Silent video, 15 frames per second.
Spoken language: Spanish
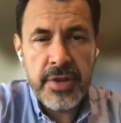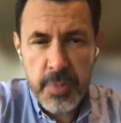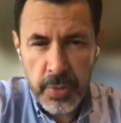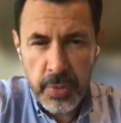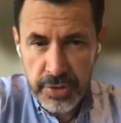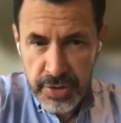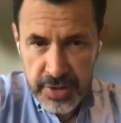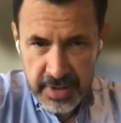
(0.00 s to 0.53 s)
dos
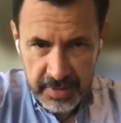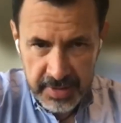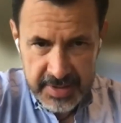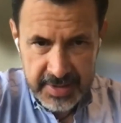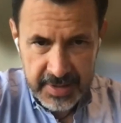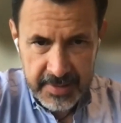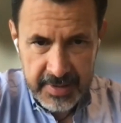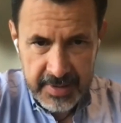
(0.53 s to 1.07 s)
puntos de
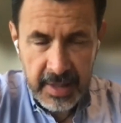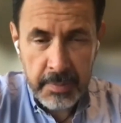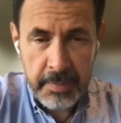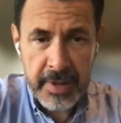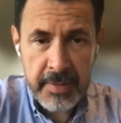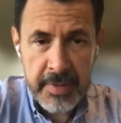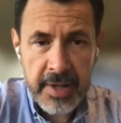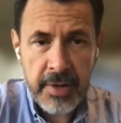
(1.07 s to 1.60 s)
vista. El
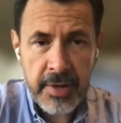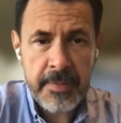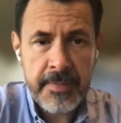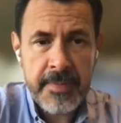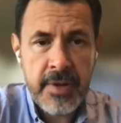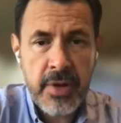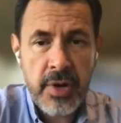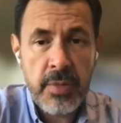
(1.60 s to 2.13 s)
primero,
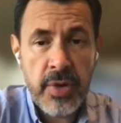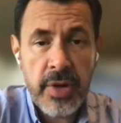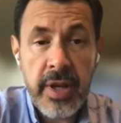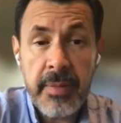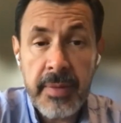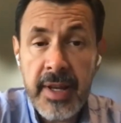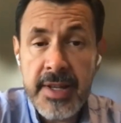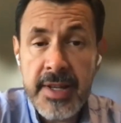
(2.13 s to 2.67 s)
como
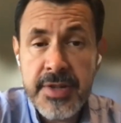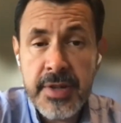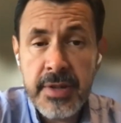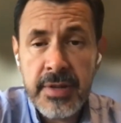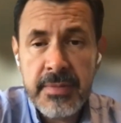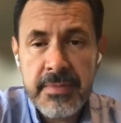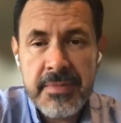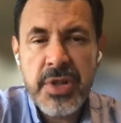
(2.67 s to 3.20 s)

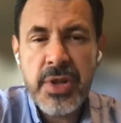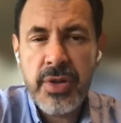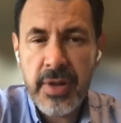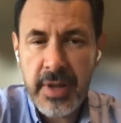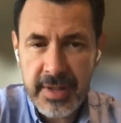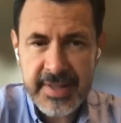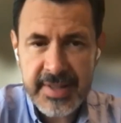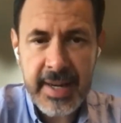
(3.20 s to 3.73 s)
gimnasio, yo
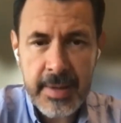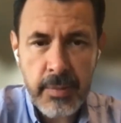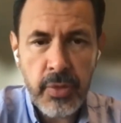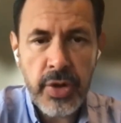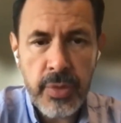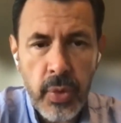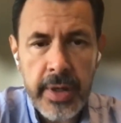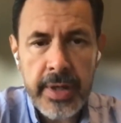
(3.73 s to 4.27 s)
creo que sería
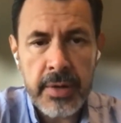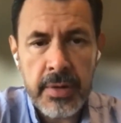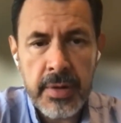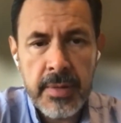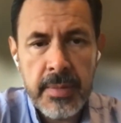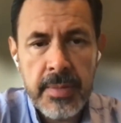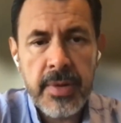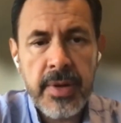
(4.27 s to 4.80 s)
muy bueno
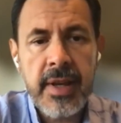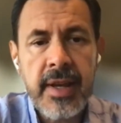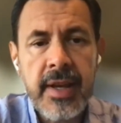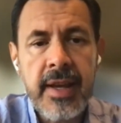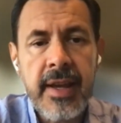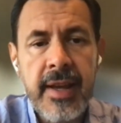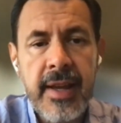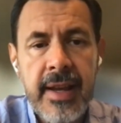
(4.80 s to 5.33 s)

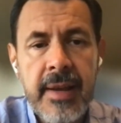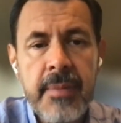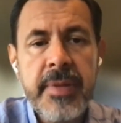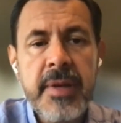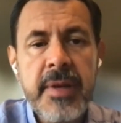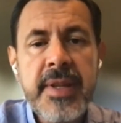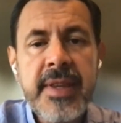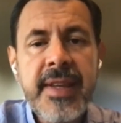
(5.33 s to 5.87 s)
porque le
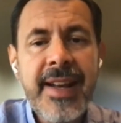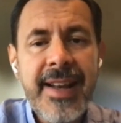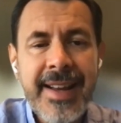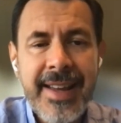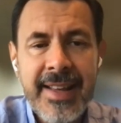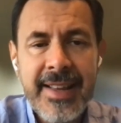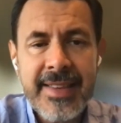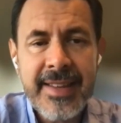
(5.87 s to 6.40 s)
permite a la
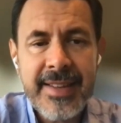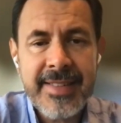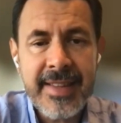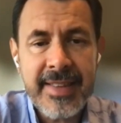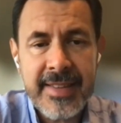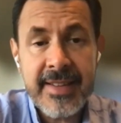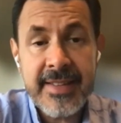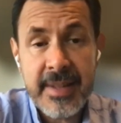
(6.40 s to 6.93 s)
gente
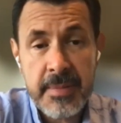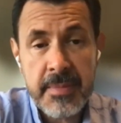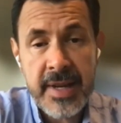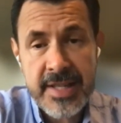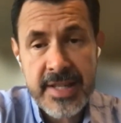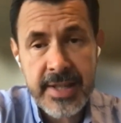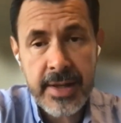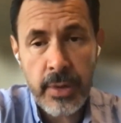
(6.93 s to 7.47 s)
sentirse
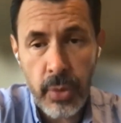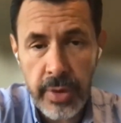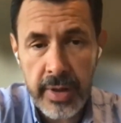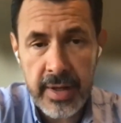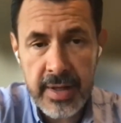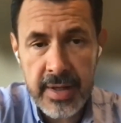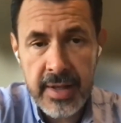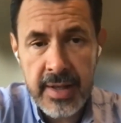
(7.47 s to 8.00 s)
más
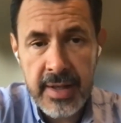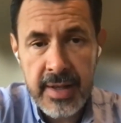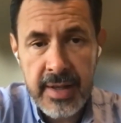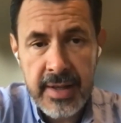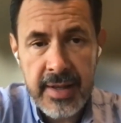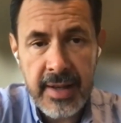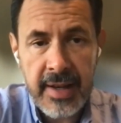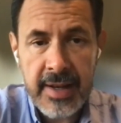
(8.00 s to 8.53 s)
segura
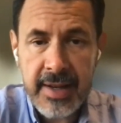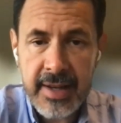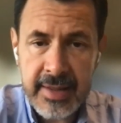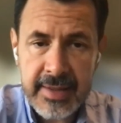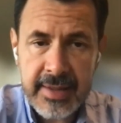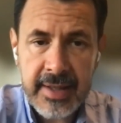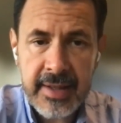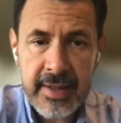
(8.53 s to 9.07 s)
y la
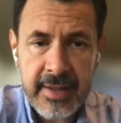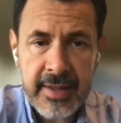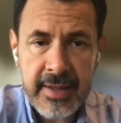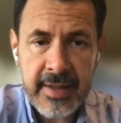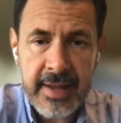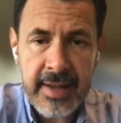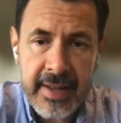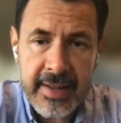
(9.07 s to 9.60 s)
gente
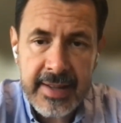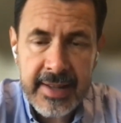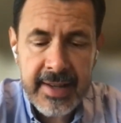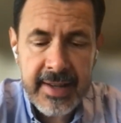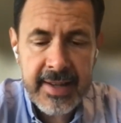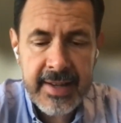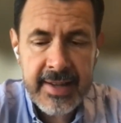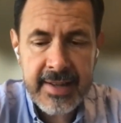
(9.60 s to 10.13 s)
eh,
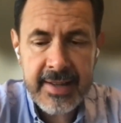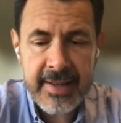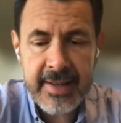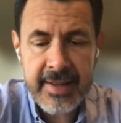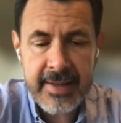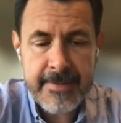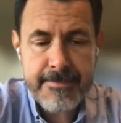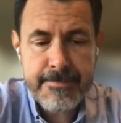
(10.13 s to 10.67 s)
haría,
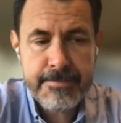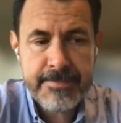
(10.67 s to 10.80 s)
eh,